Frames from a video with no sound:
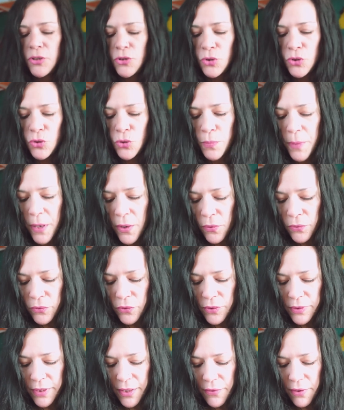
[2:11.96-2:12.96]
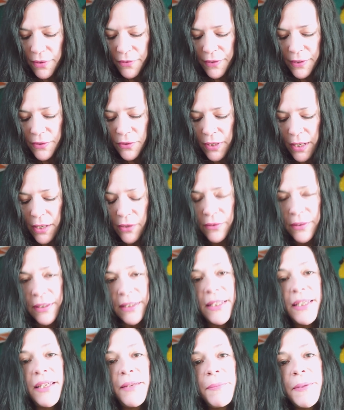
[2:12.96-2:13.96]
super contente d'avoir fait ce
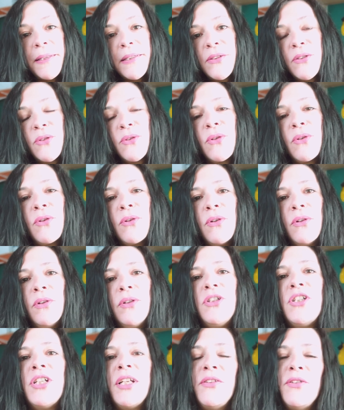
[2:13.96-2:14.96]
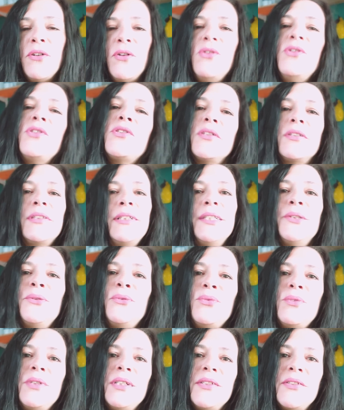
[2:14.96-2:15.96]
calendrier parce que j'adore ressortir
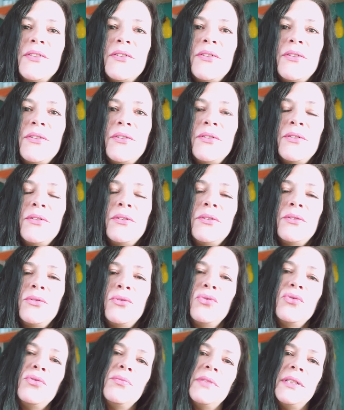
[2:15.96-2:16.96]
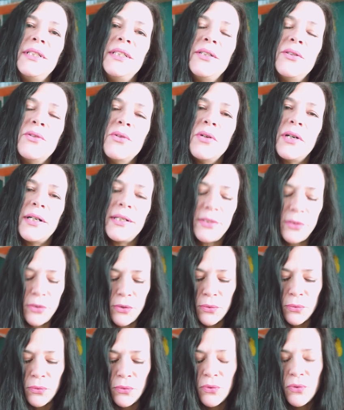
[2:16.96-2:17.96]
tous les ans toutes mes
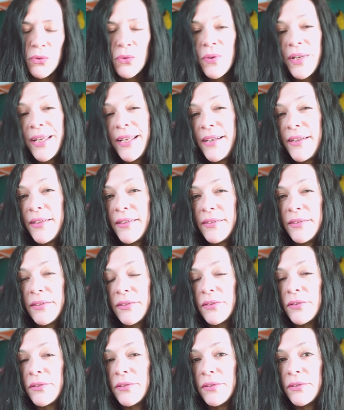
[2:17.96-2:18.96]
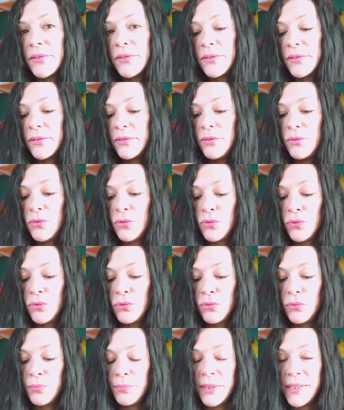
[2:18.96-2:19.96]
décorations de Noël euh,
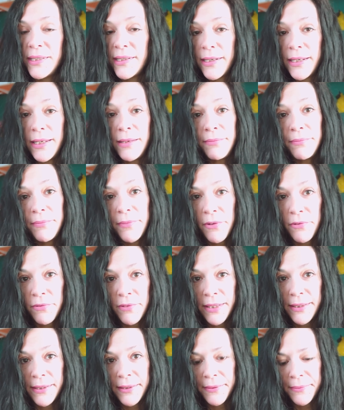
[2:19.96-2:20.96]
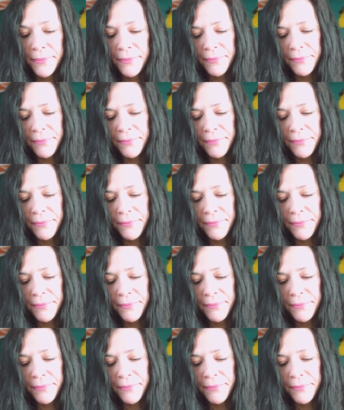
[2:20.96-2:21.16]
de mes années en fait.